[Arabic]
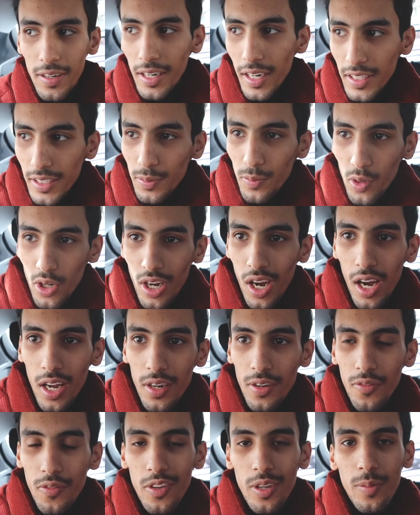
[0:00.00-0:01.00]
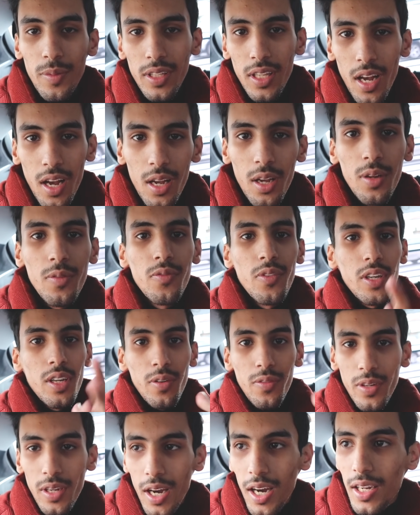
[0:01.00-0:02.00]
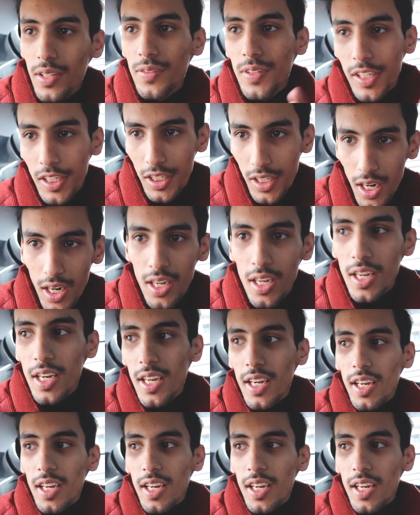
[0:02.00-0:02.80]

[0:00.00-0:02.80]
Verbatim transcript: نفس مكان في مطاعم في كافيهات في اشياء